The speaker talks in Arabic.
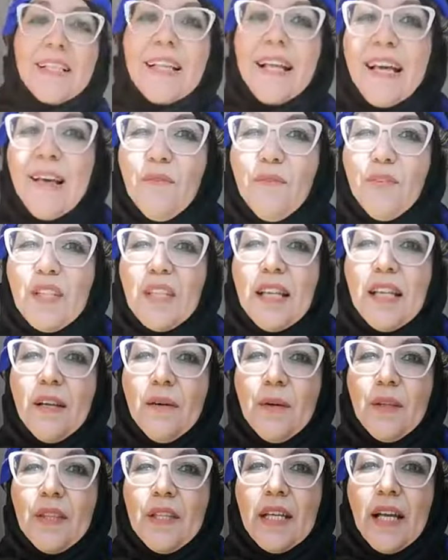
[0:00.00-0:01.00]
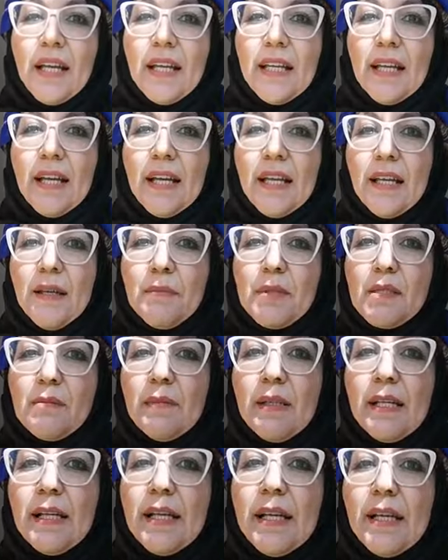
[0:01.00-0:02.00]
لا انفيتي لا ودي هاي هاي
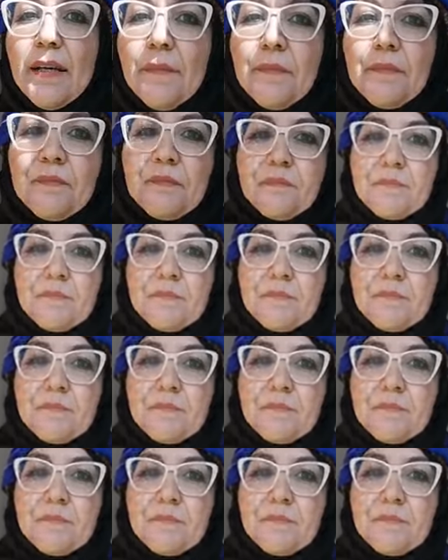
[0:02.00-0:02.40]
بسم الله